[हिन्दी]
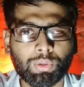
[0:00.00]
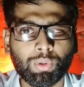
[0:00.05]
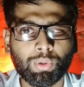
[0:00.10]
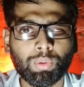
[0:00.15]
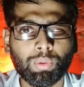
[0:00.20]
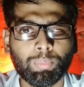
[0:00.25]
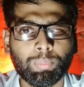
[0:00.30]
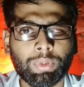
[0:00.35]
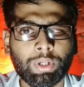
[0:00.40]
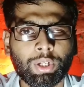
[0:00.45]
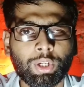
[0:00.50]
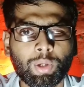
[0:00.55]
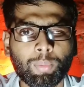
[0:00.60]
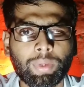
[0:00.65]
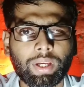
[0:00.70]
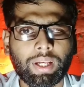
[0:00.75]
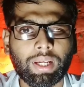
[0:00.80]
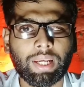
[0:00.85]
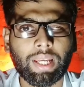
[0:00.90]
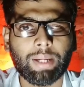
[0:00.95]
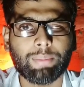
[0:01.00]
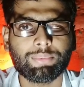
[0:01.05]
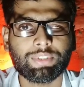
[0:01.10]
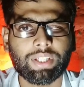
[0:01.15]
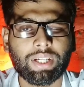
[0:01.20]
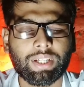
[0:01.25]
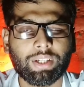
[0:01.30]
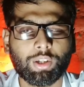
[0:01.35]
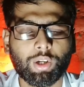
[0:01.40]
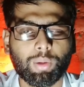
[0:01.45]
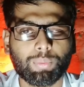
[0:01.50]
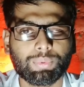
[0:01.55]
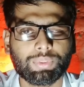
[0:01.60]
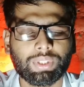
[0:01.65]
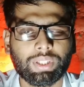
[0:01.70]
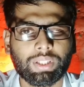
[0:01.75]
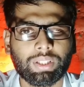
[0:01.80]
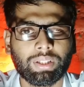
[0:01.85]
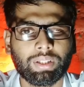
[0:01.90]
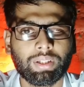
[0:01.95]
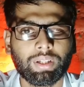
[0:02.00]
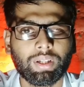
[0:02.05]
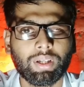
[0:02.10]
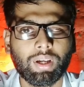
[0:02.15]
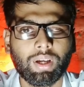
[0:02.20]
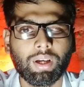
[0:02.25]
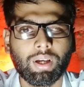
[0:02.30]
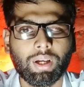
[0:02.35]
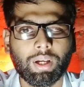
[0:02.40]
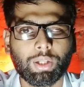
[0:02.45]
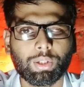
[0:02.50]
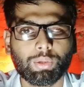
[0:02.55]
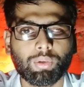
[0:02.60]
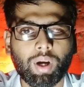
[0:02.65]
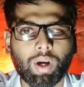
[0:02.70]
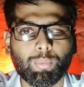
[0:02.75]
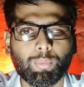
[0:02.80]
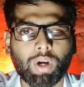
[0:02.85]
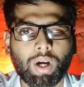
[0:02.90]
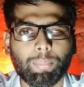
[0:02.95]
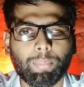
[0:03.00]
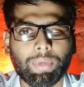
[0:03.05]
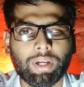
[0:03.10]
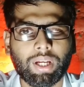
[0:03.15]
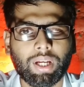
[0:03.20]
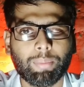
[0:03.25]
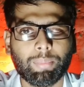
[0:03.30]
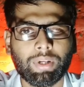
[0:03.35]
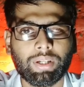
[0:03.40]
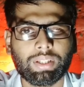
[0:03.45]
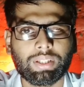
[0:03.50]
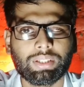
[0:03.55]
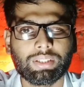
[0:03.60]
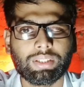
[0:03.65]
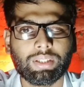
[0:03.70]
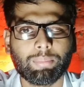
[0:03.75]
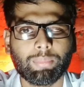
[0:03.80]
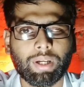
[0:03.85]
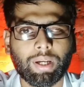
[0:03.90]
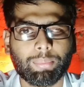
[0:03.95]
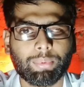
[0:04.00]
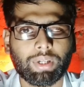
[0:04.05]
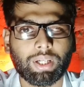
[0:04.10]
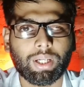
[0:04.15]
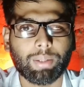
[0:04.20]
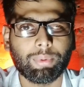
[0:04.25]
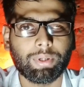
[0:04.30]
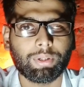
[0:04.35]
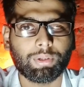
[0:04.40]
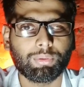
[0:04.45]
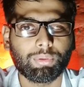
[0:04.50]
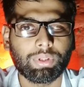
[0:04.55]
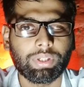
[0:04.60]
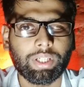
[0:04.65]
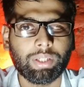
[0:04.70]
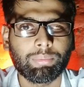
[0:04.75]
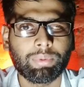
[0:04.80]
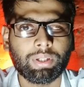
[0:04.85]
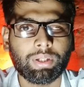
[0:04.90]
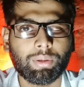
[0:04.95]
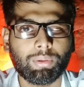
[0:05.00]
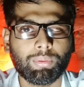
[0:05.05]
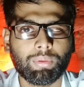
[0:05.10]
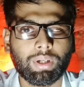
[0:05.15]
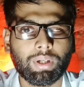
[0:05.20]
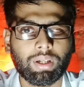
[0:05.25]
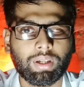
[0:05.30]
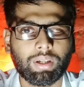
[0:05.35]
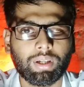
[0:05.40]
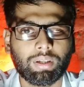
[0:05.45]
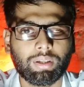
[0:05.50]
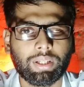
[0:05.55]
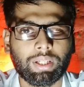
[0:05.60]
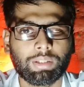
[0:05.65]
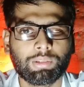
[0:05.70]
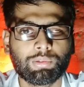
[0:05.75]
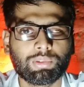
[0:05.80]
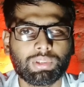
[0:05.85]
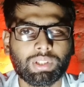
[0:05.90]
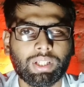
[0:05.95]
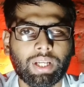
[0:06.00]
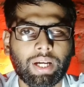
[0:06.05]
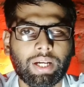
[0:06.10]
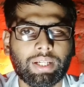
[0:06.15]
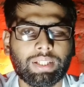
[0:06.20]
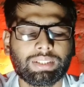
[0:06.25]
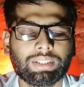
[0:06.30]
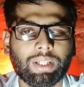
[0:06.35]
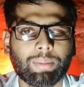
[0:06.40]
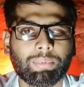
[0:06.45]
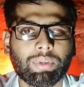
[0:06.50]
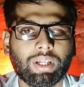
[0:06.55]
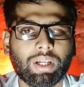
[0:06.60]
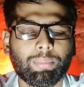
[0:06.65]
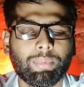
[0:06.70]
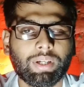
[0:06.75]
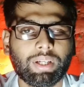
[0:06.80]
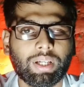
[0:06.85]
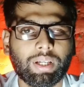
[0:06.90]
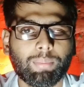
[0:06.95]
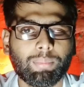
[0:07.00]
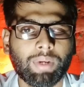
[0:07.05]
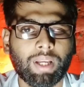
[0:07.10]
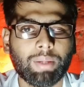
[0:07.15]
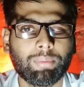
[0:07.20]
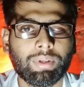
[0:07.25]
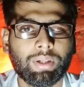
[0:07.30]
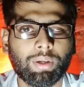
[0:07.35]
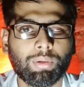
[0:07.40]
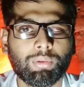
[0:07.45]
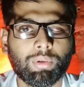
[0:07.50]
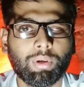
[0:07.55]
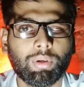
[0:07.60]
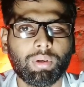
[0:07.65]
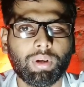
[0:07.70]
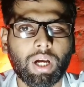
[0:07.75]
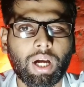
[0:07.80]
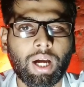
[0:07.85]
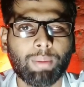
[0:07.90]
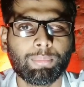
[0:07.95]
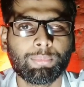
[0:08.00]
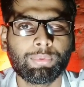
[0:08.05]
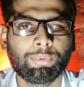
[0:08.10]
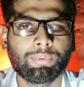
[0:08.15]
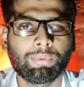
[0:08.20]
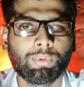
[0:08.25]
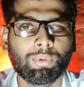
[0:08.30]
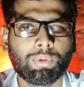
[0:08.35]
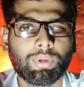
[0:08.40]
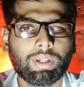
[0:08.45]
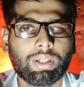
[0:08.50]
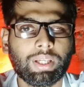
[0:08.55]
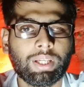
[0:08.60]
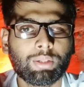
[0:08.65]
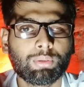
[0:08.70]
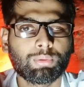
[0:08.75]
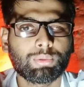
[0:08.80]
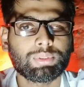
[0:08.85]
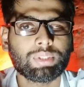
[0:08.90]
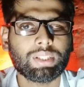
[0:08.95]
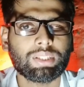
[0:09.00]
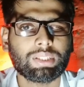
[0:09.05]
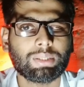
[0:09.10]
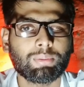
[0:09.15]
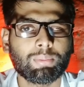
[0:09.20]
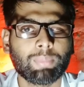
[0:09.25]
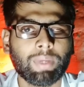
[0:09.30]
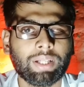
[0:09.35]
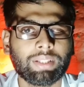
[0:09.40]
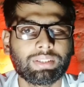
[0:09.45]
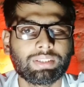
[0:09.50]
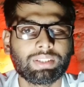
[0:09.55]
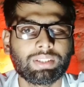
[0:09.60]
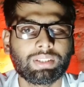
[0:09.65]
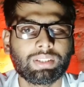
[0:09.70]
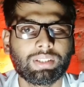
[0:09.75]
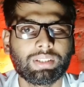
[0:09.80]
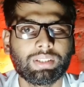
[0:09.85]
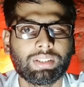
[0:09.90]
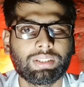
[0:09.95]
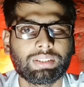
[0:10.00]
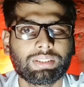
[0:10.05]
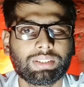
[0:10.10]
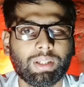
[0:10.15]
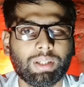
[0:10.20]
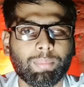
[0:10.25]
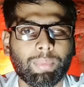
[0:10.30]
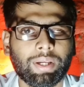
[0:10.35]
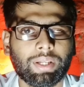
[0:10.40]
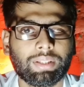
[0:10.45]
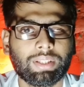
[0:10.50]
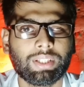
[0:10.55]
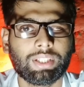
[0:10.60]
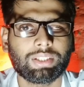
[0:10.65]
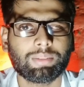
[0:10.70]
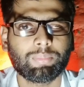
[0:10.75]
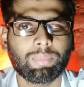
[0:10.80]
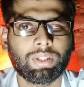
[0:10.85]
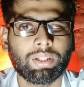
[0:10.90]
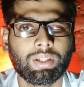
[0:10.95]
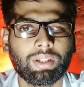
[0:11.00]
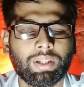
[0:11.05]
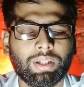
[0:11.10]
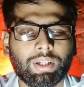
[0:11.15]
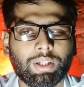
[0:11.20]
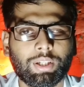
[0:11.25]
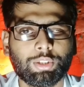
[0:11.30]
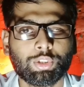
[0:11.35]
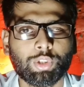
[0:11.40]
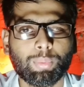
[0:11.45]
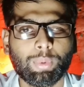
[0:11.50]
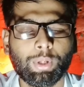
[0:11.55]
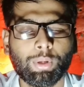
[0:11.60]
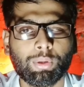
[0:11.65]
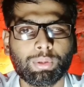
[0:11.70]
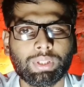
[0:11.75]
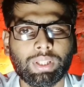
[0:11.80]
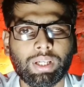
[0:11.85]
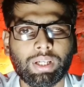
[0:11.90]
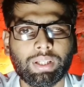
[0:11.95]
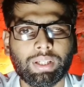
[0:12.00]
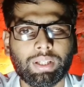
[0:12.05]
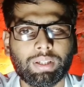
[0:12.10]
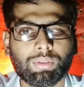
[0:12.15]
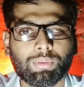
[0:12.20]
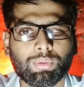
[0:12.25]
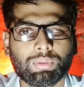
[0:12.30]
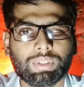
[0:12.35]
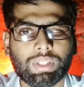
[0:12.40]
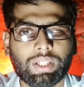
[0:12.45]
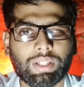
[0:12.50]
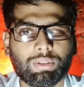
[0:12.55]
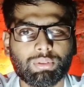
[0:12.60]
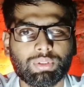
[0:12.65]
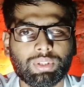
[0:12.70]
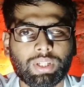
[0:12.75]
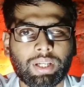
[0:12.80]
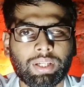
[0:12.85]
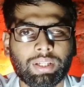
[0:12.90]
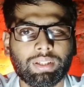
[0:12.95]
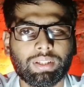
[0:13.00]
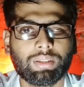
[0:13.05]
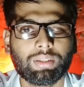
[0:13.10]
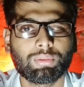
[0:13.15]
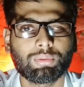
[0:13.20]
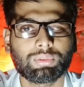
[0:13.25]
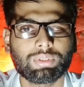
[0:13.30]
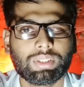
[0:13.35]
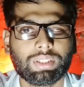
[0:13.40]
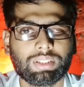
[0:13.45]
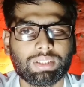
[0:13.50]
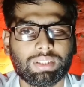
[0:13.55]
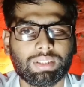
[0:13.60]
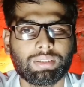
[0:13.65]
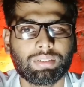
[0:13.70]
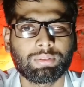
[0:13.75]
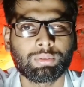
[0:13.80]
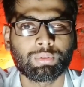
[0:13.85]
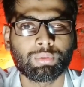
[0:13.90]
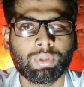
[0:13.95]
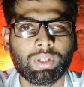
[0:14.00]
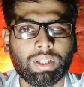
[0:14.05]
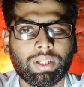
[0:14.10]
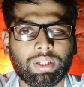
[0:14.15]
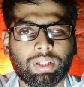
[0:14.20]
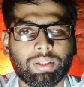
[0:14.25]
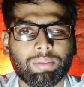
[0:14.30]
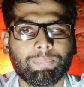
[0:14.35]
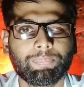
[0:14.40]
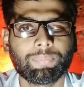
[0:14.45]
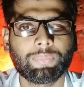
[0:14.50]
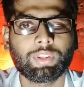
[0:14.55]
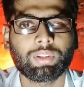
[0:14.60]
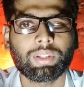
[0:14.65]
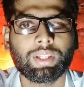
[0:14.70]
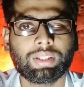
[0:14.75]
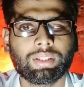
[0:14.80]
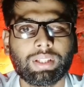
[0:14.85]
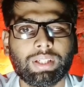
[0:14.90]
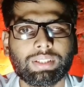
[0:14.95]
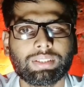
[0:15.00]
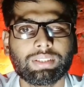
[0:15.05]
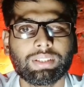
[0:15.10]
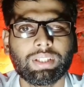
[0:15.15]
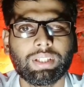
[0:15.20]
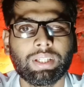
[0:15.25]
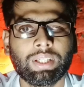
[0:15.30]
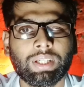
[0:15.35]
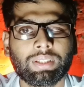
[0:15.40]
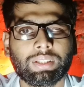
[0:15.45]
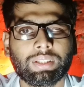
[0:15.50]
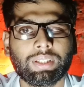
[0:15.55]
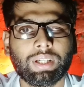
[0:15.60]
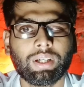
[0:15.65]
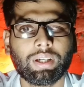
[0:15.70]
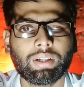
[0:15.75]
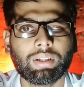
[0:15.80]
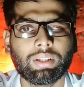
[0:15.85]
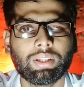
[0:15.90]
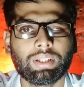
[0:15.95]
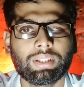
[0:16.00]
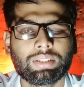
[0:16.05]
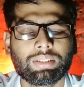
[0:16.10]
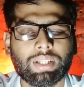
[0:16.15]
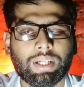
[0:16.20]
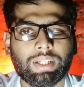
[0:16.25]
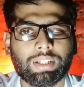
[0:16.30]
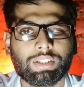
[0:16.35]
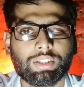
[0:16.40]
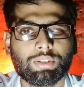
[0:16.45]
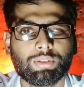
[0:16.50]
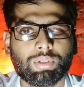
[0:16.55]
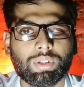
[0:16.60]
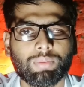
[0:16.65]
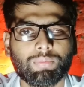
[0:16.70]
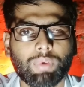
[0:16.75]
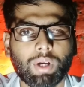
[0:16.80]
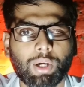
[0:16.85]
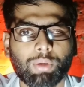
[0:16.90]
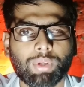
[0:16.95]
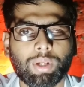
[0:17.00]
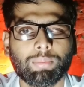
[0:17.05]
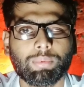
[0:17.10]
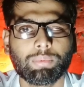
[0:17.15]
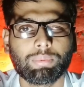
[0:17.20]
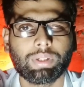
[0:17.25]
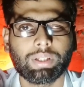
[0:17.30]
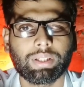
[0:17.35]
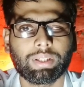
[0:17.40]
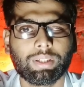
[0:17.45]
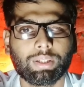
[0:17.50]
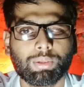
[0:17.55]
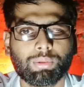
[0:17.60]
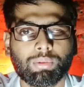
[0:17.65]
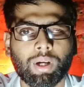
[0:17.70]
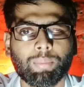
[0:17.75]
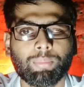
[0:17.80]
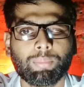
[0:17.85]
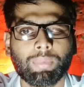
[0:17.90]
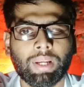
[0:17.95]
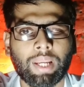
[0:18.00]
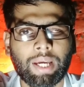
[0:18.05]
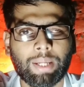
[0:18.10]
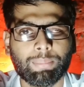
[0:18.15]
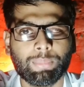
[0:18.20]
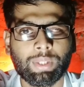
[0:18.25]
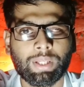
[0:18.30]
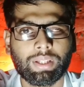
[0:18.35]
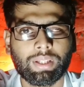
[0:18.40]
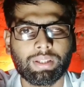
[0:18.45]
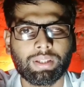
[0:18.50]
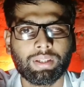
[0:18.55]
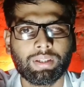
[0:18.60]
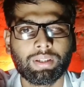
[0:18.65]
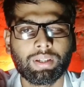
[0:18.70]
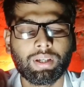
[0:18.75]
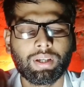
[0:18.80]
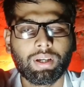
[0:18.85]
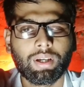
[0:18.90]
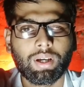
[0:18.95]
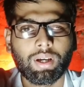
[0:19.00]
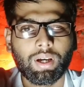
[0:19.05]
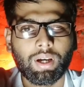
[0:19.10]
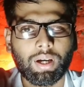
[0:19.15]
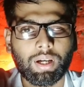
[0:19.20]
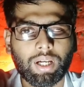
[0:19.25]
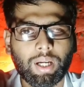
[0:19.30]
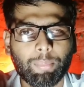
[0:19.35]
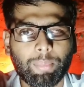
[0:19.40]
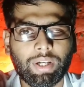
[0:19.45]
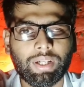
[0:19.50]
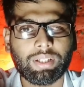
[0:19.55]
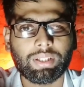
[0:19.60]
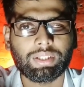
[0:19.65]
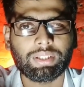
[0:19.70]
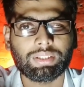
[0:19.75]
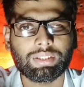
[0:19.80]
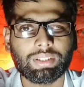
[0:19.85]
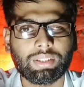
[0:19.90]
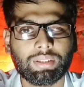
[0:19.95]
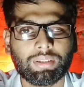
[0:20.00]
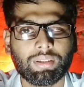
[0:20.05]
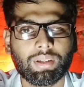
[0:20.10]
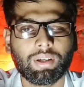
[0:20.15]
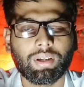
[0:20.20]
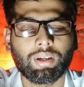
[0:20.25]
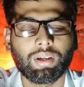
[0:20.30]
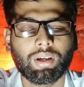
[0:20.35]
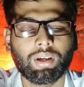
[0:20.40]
तो वीडियो में एक लाइव चैट का ऑप्शन है तो आप वहाँ पे कमेंट कीजिए मैं आपके कमेंट को रीड भी करूँगा एक दूसरी आईडी से आपके कमेंट का रिप्लाई भी करूँगा और आप लोग एक दूसरे से भी बातचीत कीजिए इससे हमारे देश में जो भी लोग देख रहे हैं एक दूसरे को जानेंगे एक दूसरे से जुड़ेंगे तो एक तरह से एकता की इन सारी चीज़ों की भावना भी बढ़ेगी तो आप लाइव देखिए कमेंट कीजिए